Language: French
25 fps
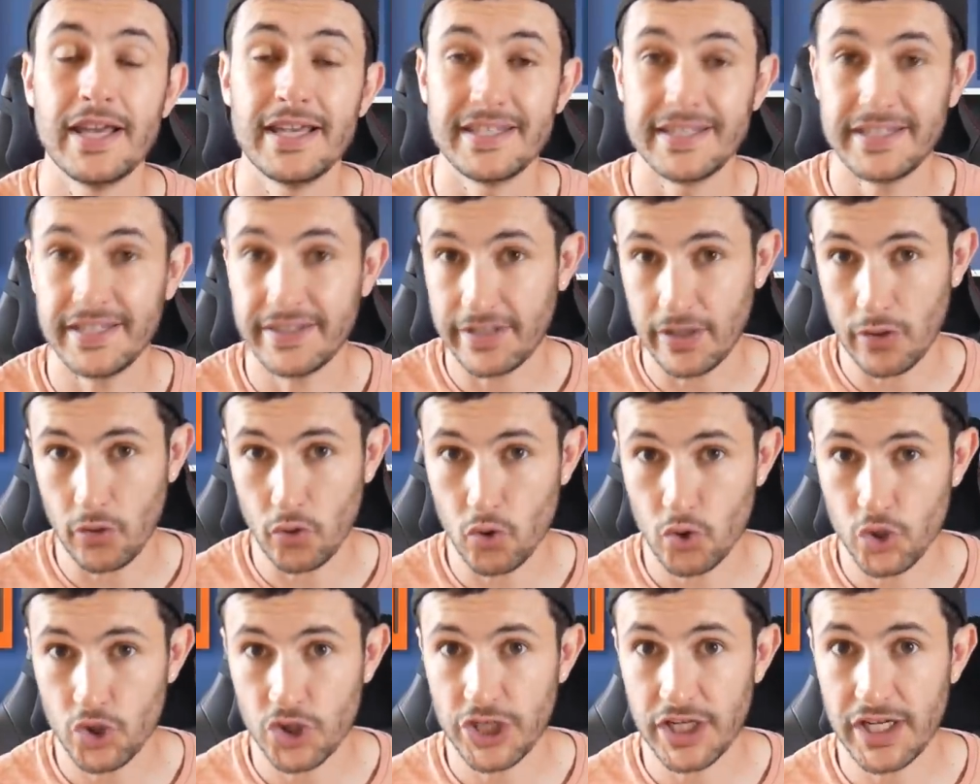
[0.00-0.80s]
C'est un
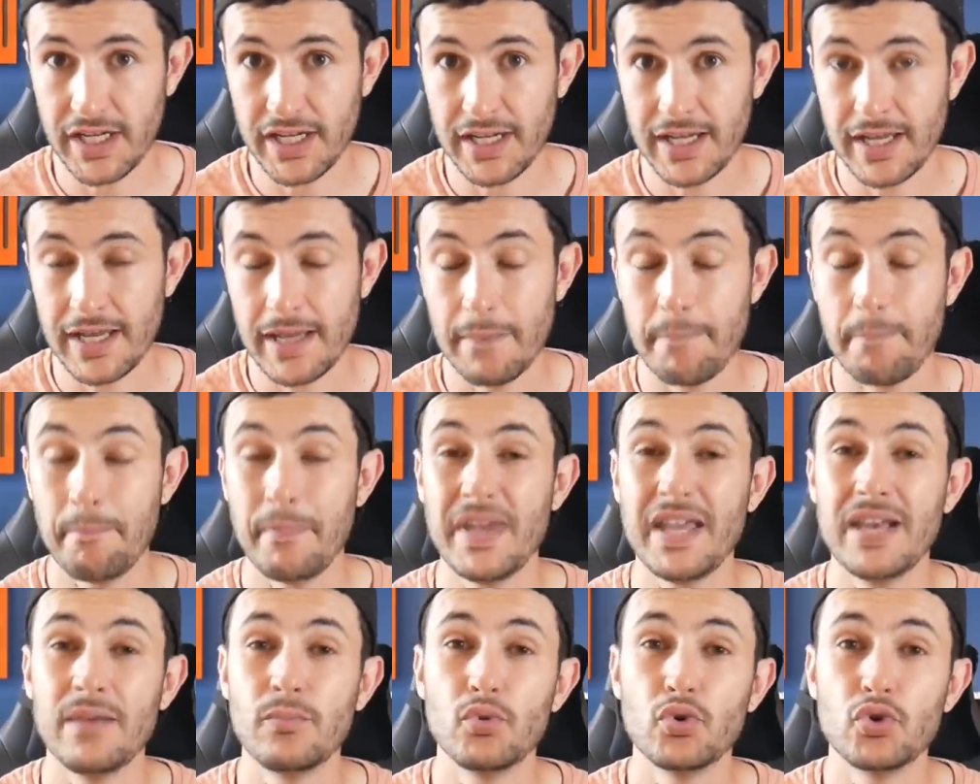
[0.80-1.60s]
gaucher,
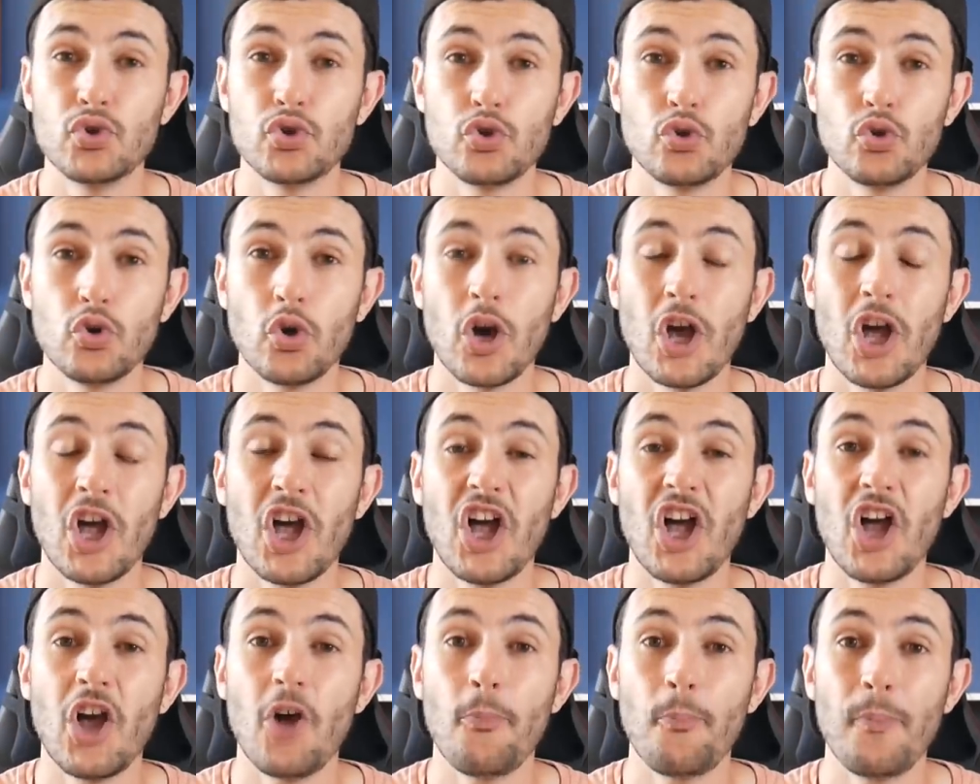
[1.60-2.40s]
mais il mesure
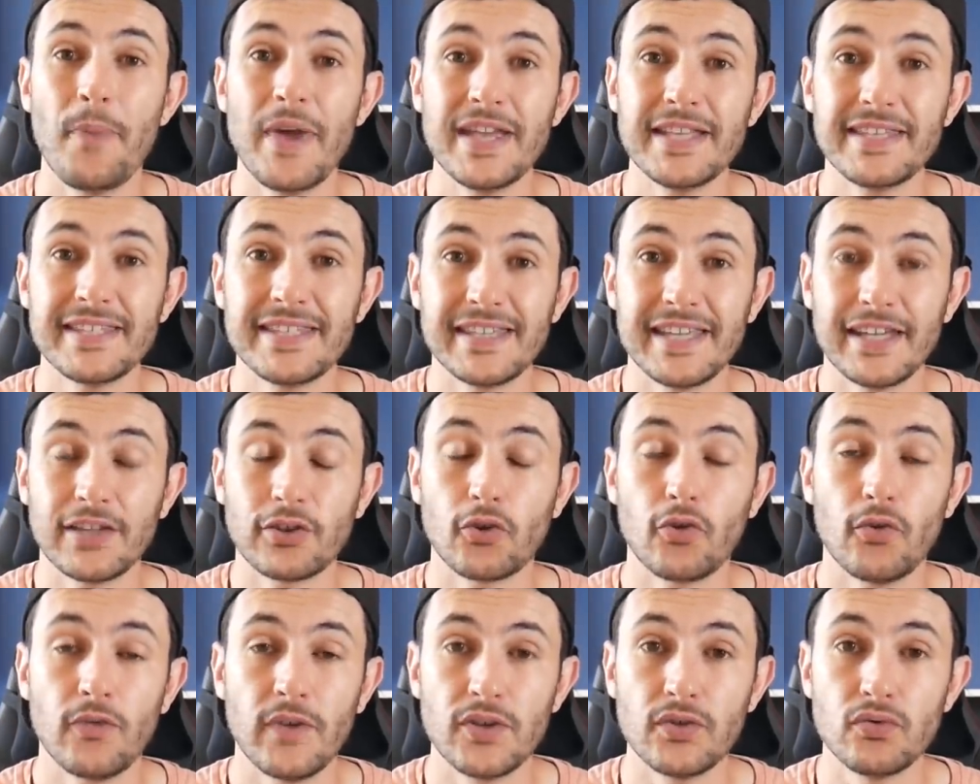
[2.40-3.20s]

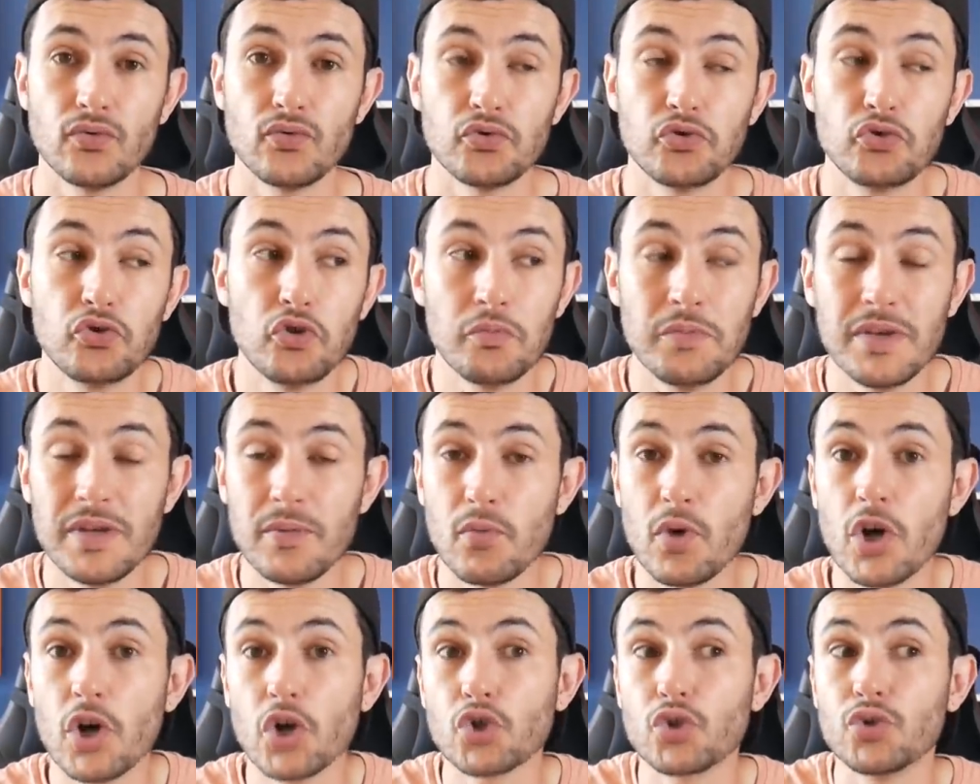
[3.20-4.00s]
1m92. De
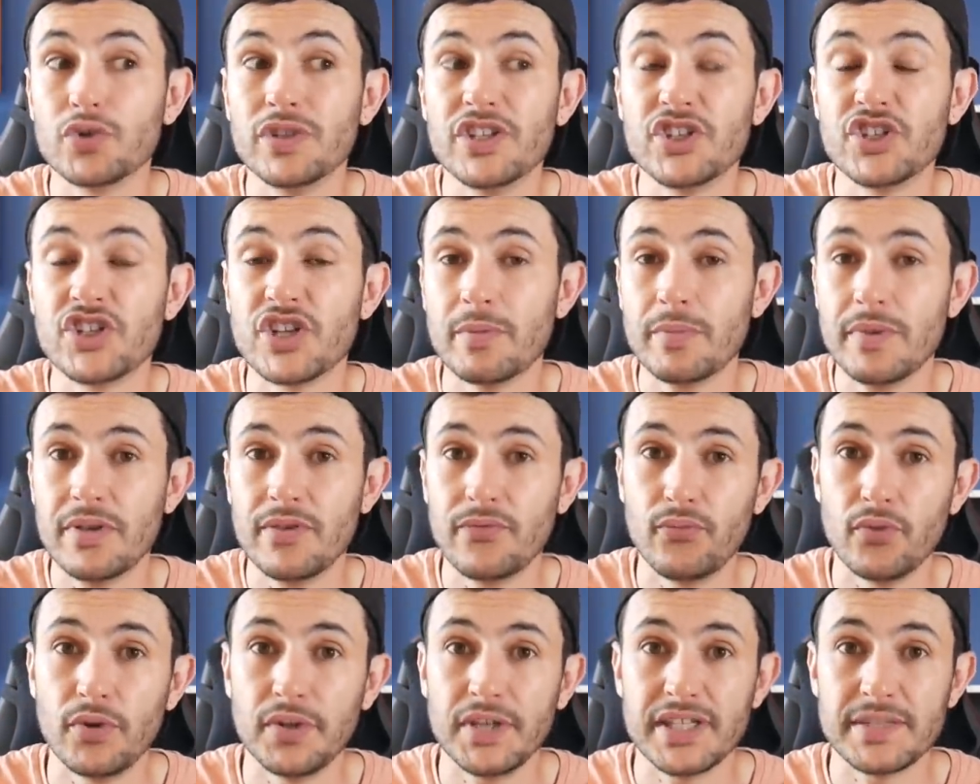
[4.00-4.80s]
mémoire, je n'ai jamais
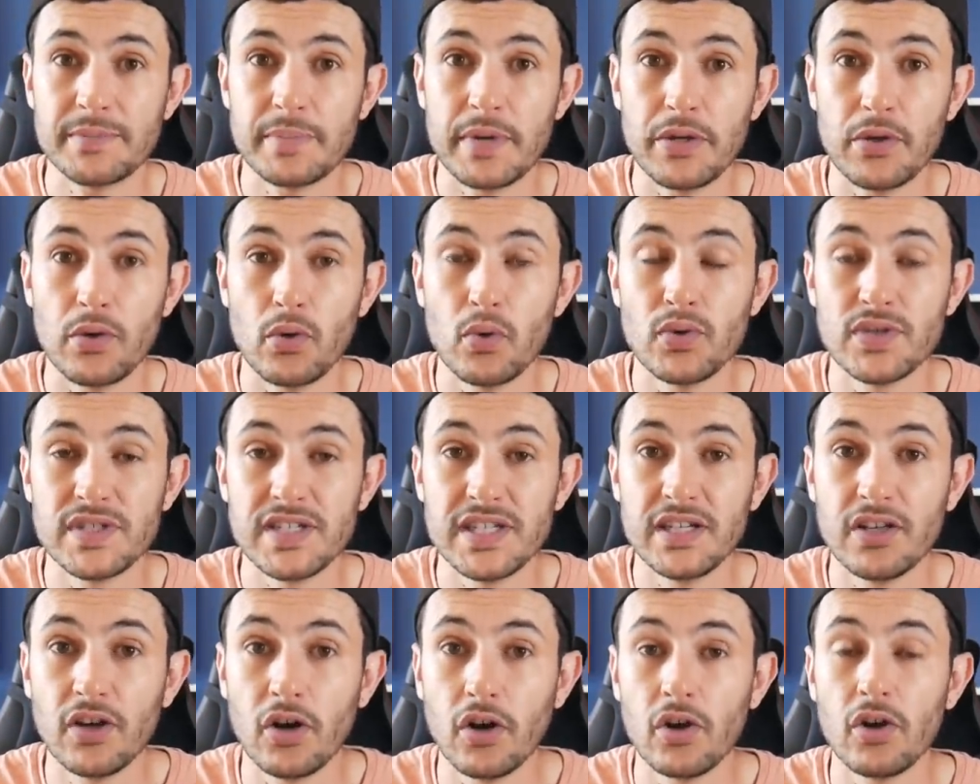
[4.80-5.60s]
vu un espagnol
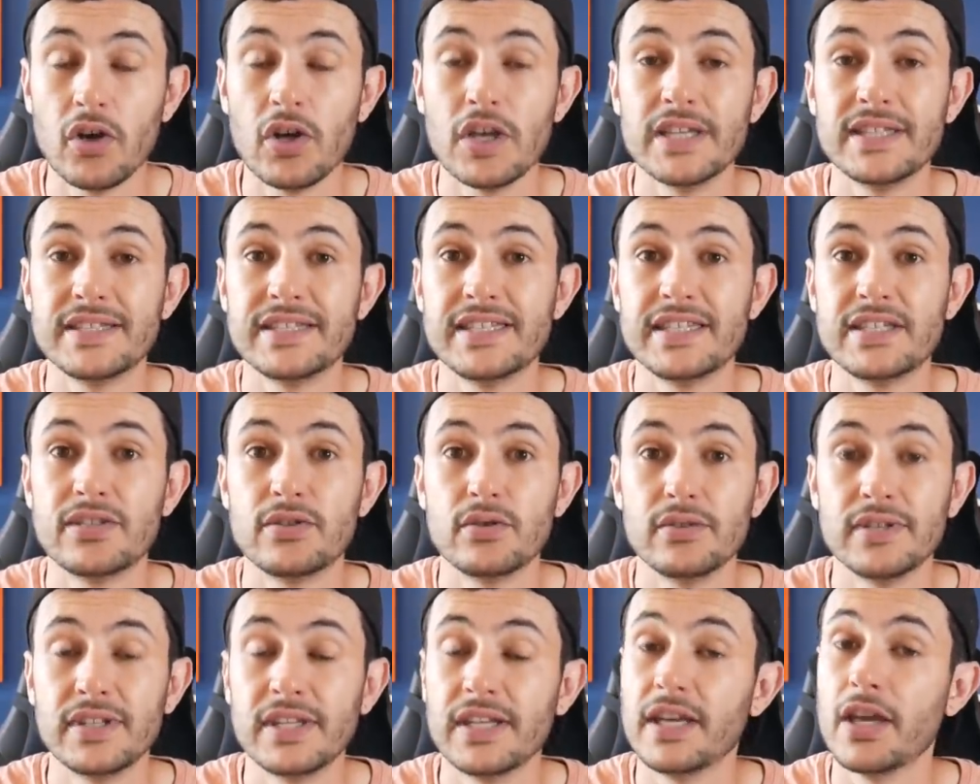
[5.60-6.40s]
aussi grand, si
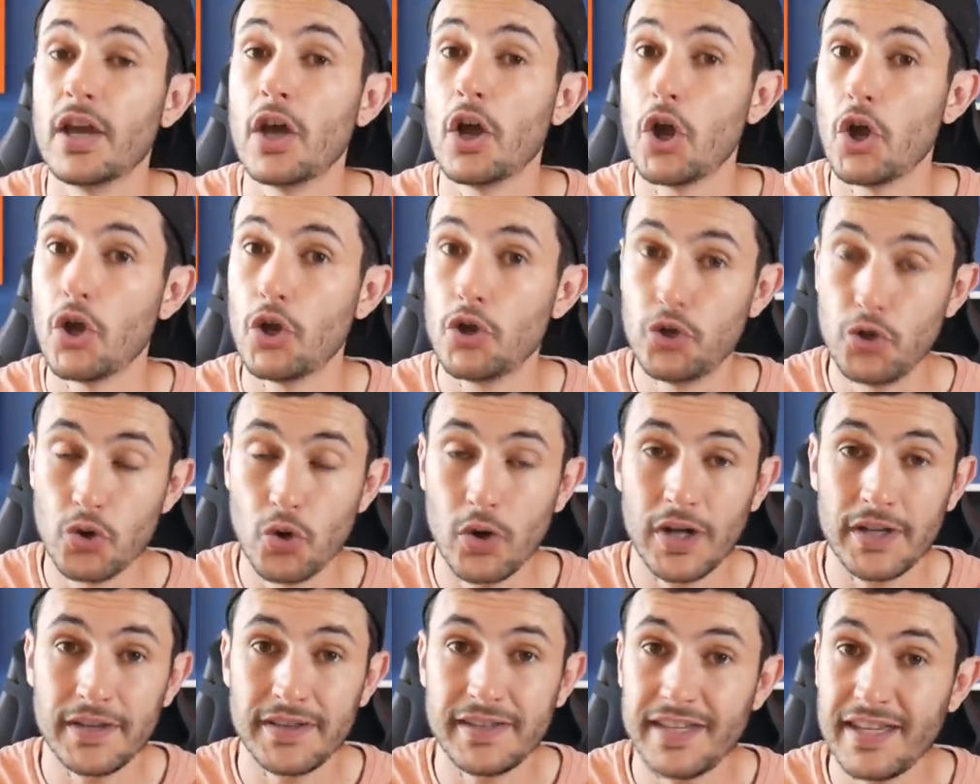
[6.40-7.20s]
ce n'est
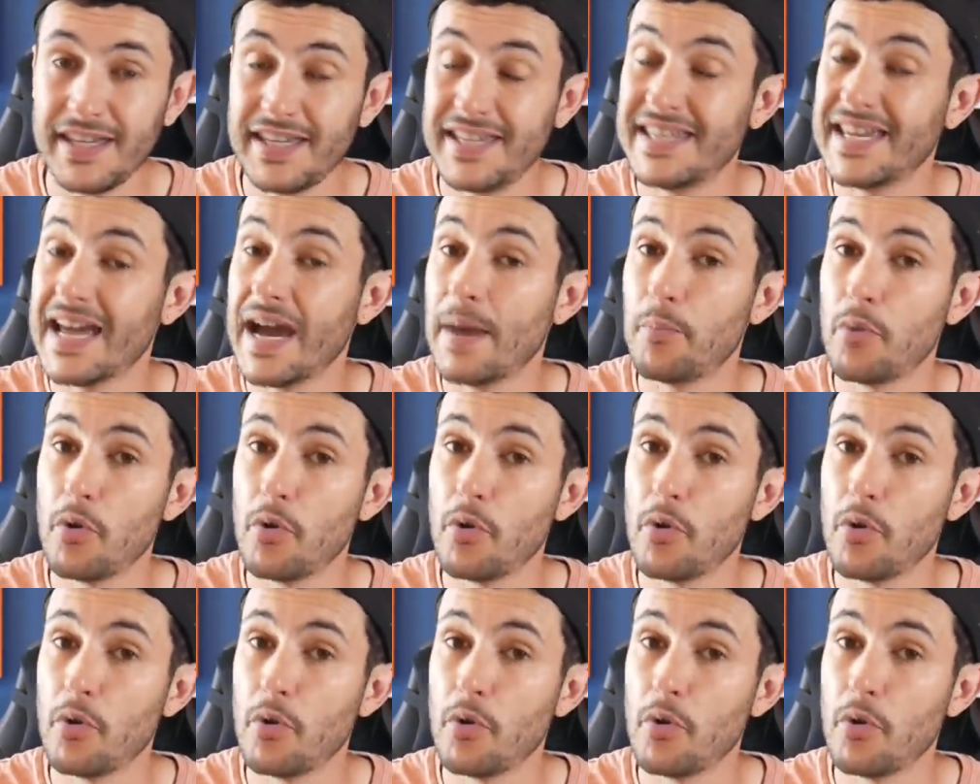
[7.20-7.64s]
Llorente qui a à